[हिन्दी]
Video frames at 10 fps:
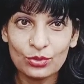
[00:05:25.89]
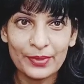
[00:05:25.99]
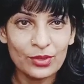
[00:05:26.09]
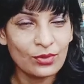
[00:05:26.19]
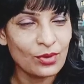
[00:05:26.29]

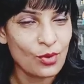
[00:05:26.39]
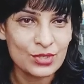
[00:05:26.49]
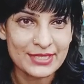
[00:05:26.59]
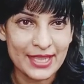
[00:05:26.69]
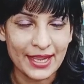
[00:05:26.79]
बिल्कुल
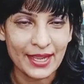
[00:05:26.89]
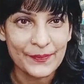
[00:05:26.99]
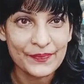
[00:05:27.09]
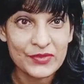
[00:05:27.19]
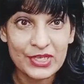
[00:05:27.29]
हो जाएगा
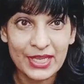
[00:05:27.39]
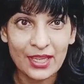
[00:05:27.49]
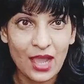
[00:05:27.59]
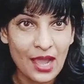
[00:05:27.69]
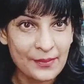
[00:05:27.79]
ठीक
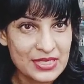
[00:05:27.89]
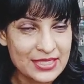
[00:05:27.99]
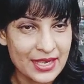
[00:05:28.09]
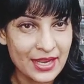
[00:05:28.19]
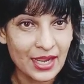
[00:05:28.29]
है आप
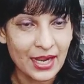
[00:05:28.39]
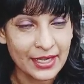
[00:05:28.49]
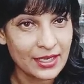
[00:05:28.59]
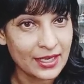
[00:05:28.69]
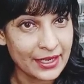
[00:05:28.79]
इस तरह का
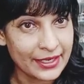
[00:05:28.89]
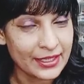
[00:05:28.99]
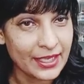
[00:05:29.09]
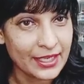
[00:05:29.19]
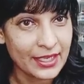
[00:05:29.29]
कटिंग
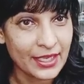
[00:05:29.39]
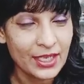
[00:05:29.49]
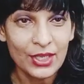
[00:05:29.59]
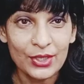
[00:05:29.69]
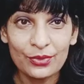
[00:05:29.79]
करके देखिए
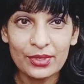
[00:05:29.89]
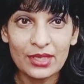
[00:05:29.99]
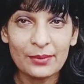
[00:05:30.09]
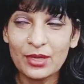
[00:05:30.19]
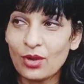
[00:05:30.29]
क्योंकि
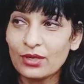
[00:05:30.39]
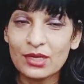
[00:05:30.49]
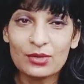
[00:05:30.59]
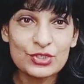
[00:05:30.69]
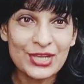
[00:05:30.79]
अभी
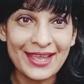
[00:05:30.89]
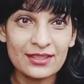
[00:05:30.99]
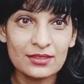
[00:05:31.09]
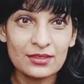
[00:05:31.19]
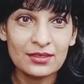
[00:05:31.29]
लॉकडाउन शायद